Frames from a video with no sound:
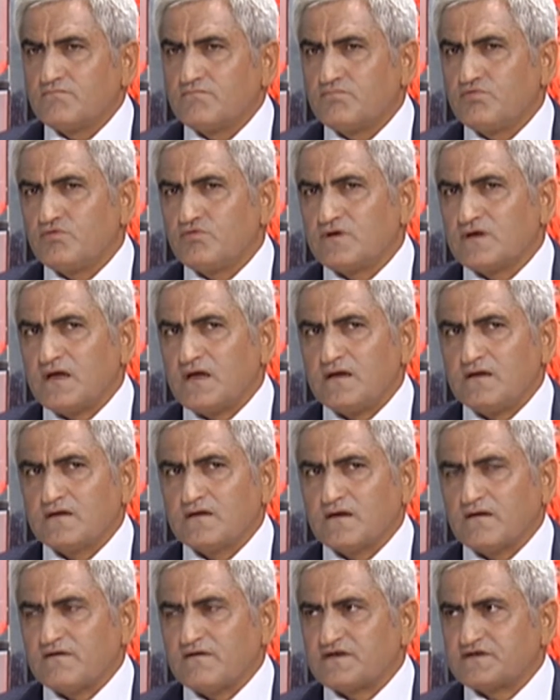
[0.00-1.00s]
dünya
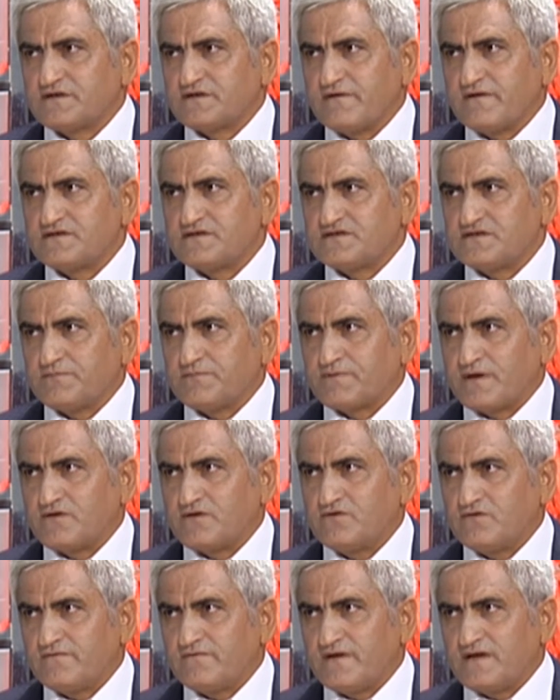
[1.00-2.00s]
yavaş yavaş
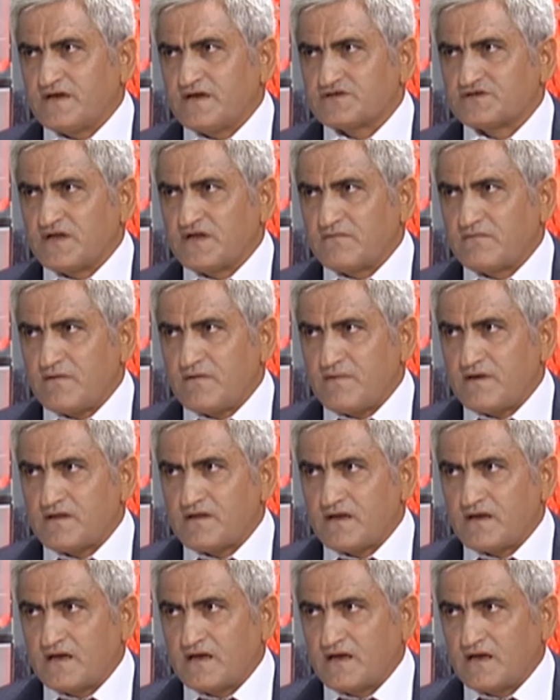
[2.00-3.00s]
yıpranıyor ve yaşlanma
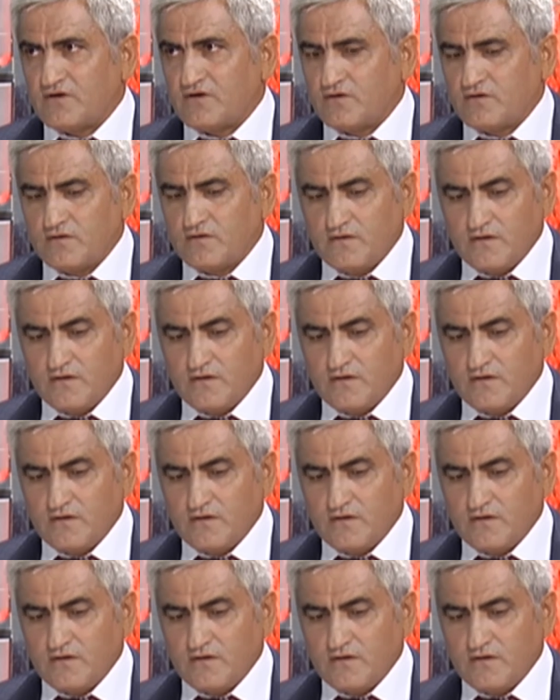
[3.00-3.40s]
meydana geliyor.